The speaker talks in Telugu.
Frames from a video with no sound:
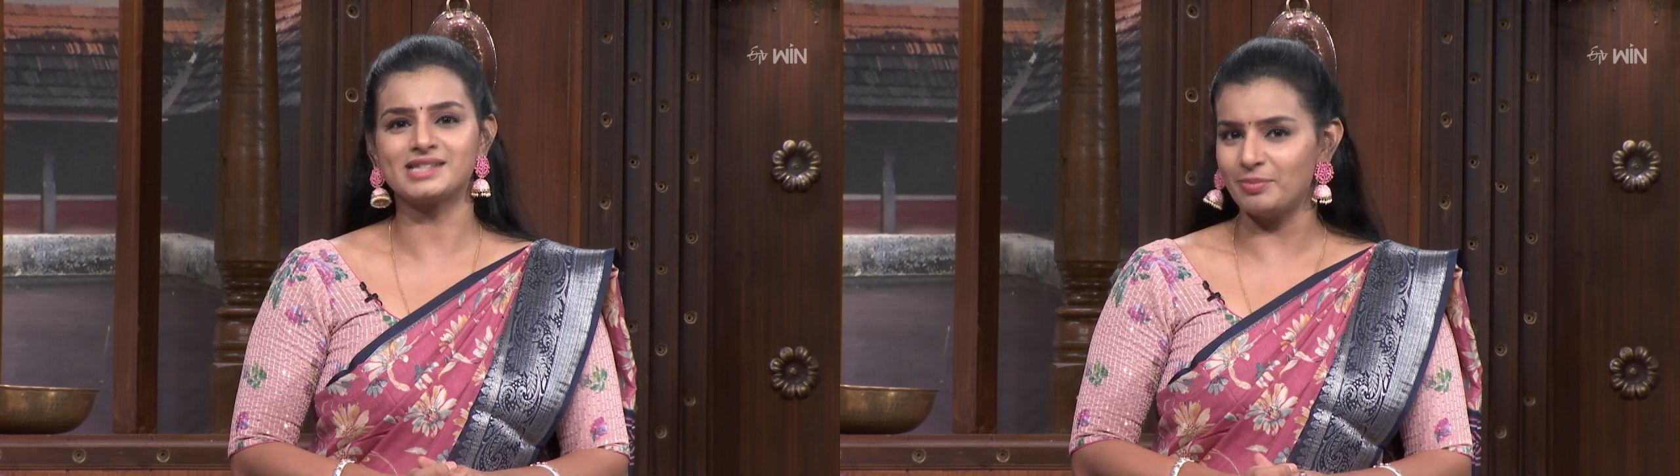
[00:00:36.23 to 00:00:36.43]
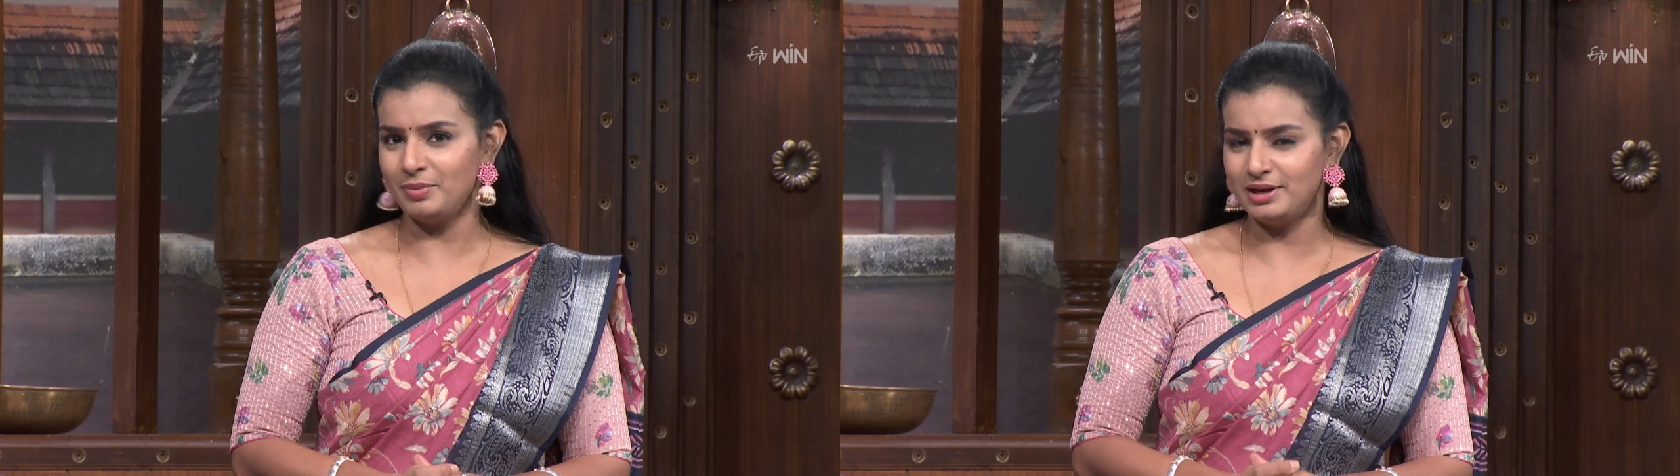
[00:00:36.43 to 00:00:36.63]

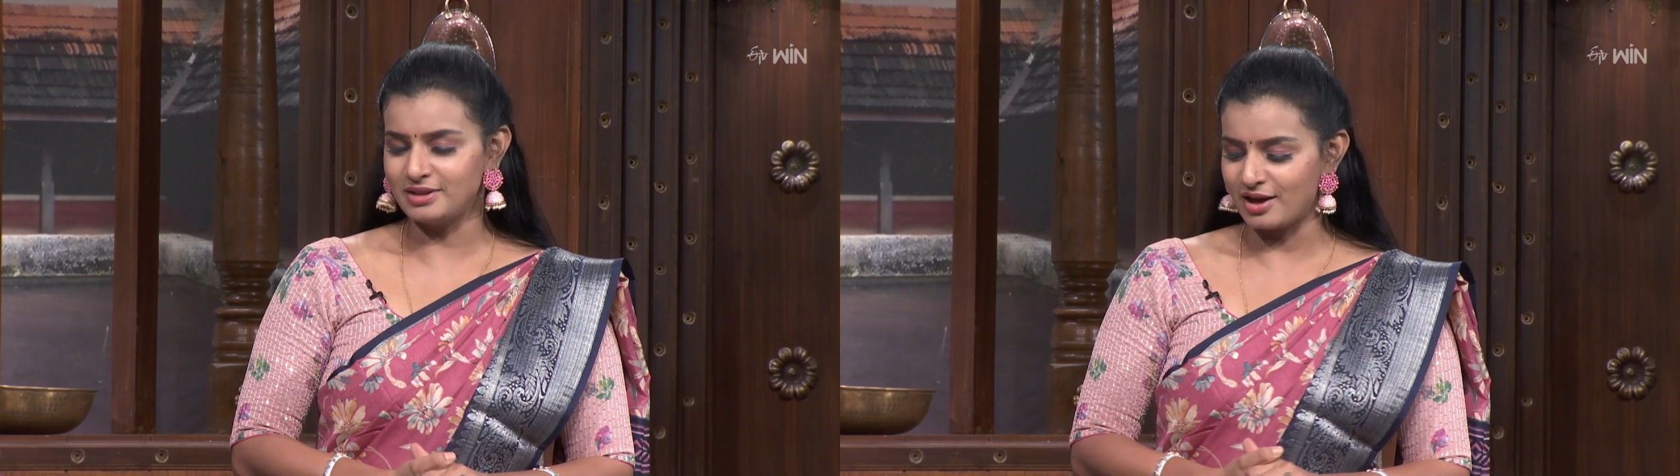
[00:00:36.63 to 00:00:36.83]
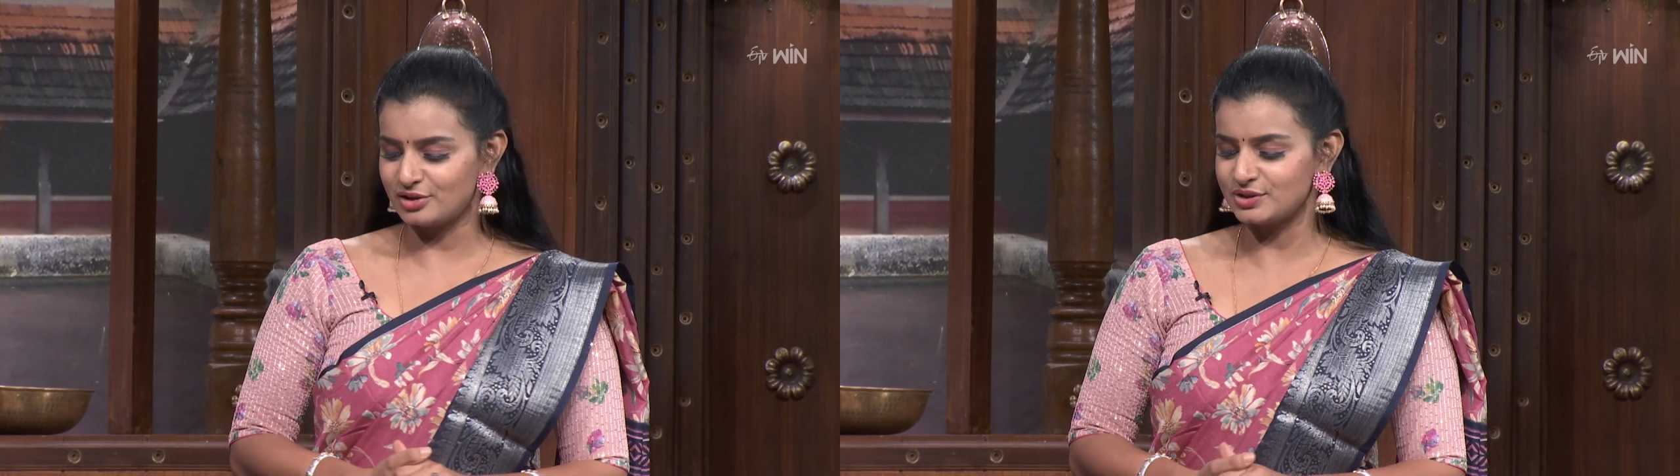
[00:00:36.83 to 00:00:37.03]
కప్పిడ్లీ
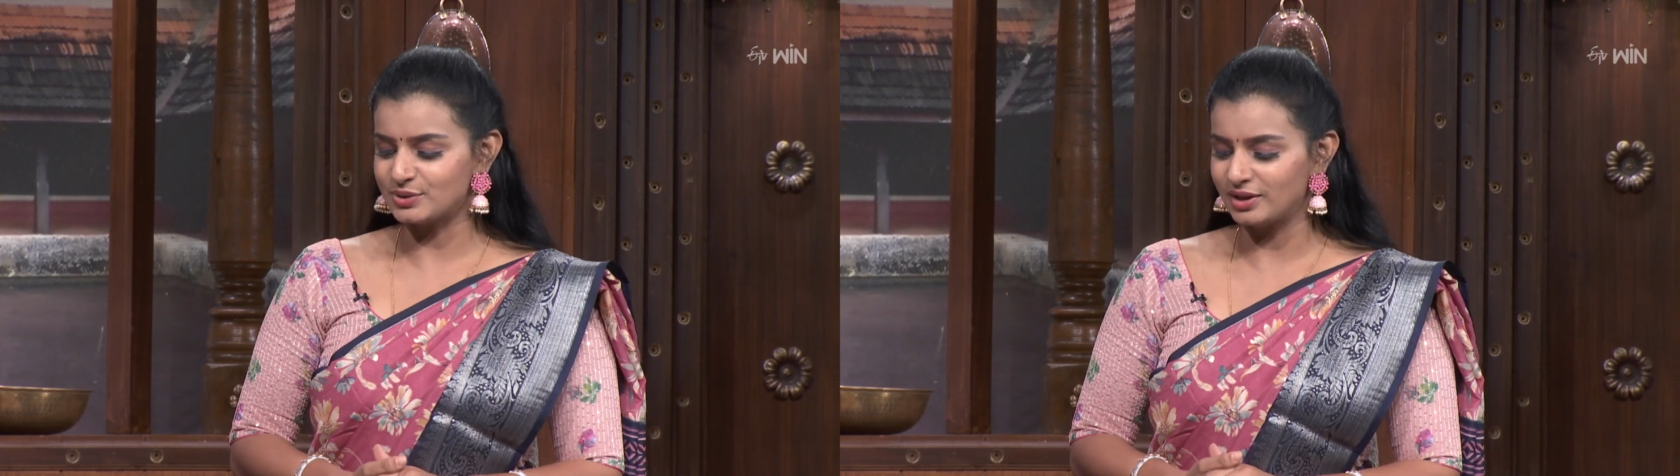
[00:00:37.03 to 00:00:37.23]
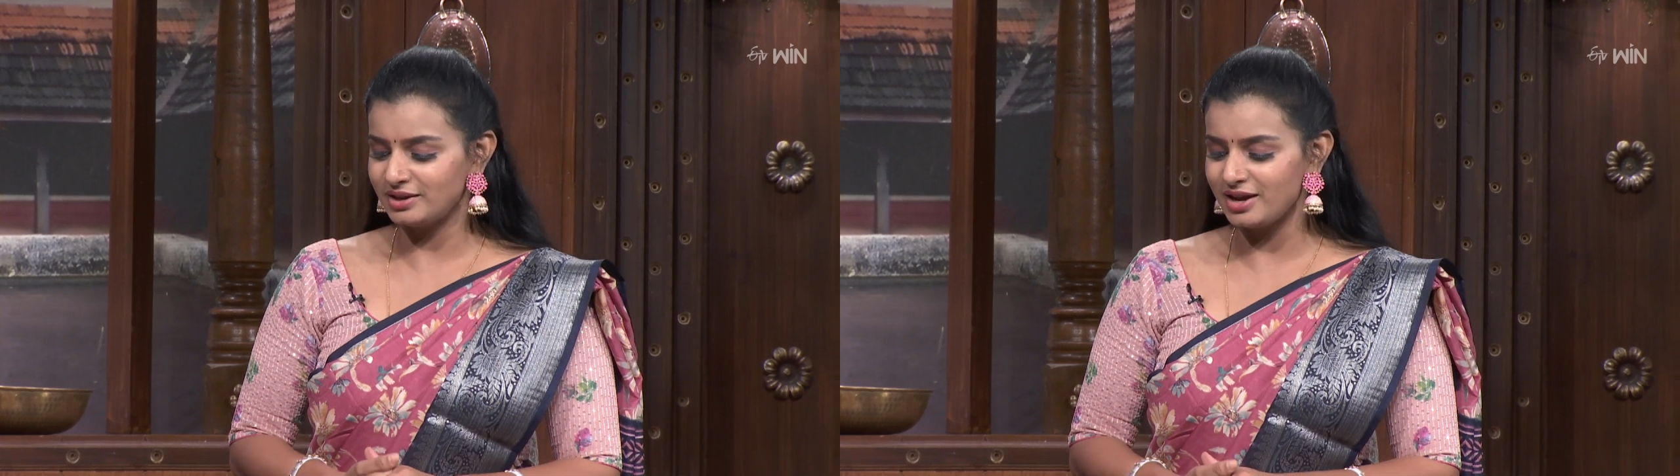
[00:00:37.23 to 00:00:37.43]
తయారు
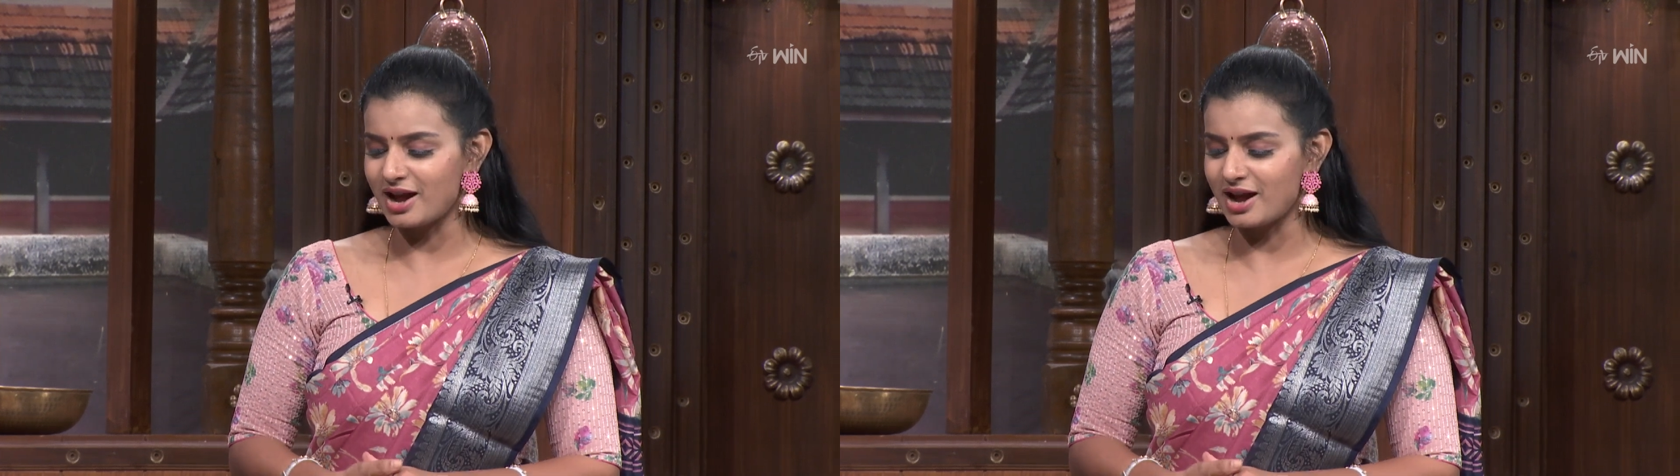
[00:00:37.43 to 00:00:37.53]
చేసుకోవడానికి